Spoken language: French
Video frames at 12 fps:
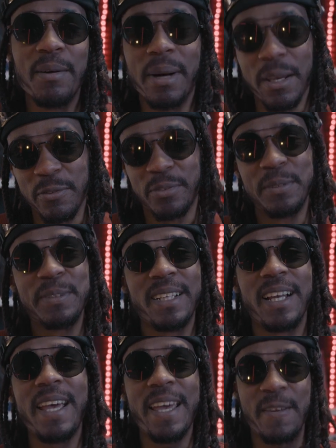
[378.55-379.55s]
Bref,
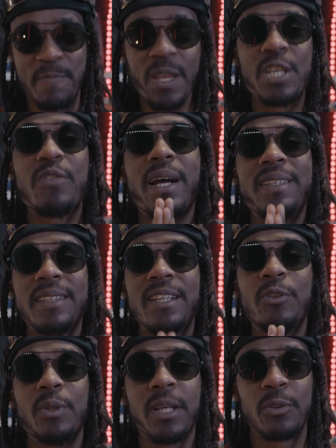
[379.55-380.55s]
Hé, eh, je vais
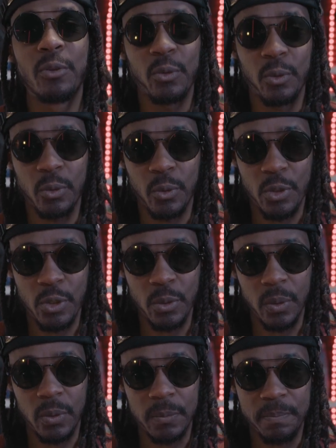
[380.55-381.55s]
attirer ton attention sur une
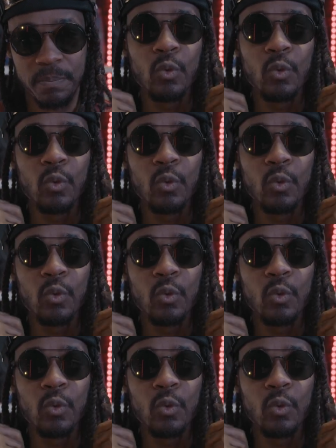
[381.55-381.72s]
chose.